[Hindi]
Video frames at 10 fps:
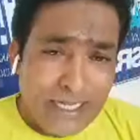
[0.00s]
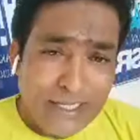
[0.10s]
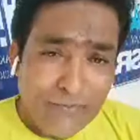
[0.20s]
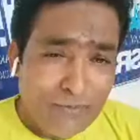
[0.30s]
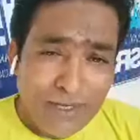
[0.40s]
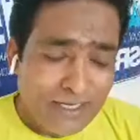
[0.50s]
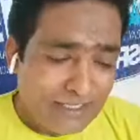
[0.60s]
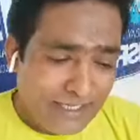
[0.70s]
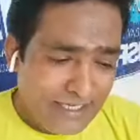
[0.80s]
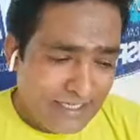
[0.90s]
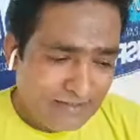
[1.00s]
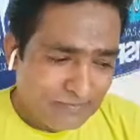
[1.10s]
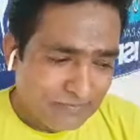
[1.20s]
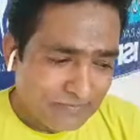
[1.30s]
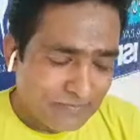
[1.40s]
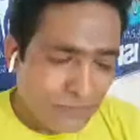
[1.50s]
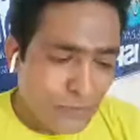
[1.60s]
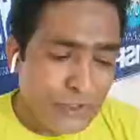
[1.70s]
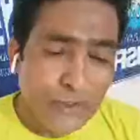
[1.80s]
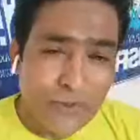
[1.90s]
लेकिन वो मक्का नहीं है
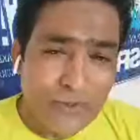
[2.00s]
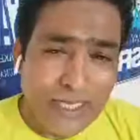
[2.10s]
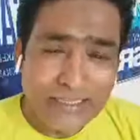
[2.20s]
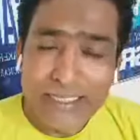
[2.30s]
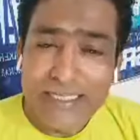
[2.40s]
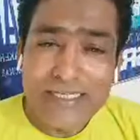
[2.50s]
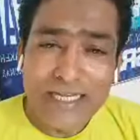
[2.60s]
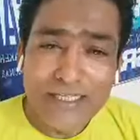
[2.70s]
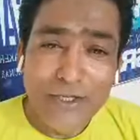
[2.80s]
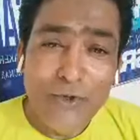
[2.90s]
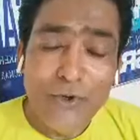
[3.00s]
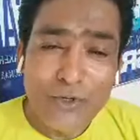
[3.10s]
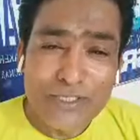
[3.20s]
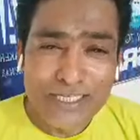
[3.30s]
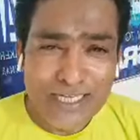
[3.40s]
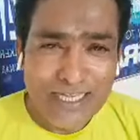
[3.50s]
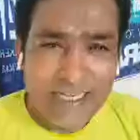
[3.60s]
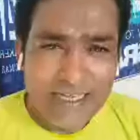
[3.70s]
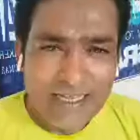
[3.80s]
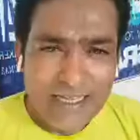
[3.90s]
कुछ लोग कहते हैं शायद न्यूयॉर्क सिटी
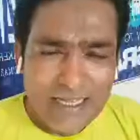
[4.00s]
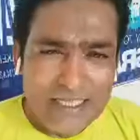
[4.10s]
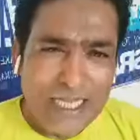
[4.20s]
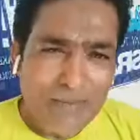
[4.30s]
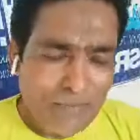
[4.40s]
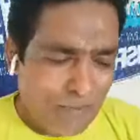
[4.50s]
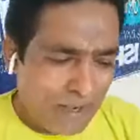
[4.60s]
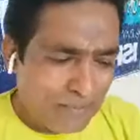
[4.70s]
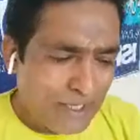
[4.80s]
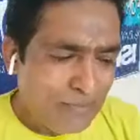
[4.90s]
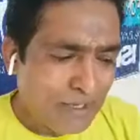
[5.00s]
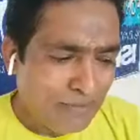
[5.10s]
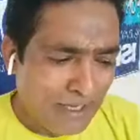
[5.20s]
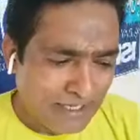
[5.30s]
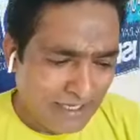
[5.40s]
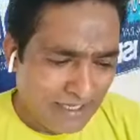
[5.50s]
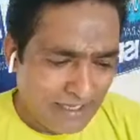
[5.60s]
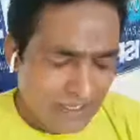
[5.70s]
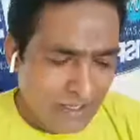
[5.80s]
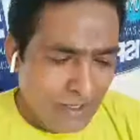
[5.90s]
है जहां पे पाप की भरमार है
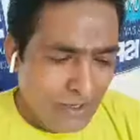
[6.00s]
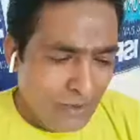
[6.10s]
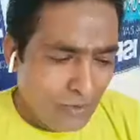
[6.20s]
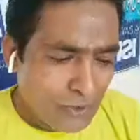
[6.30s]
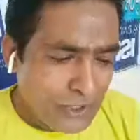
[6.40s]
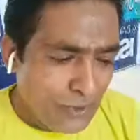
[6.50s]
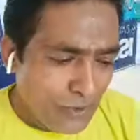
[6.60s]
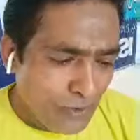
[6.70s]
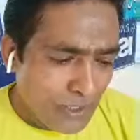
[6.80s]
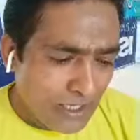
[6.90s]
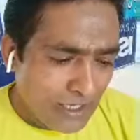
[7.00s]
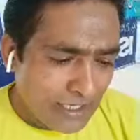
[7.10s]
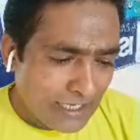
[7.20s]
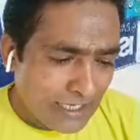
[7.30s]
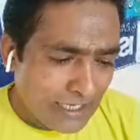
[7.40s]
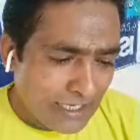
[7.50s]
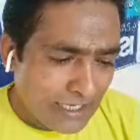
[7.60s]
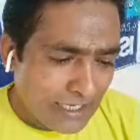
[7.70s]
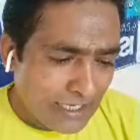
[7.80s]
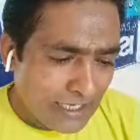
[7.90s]
कुछ लोगों का
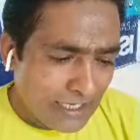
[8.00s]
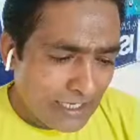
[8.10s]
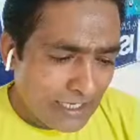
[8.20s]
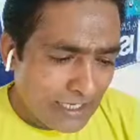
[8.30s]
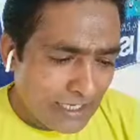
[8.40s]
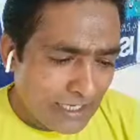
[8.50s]
हाल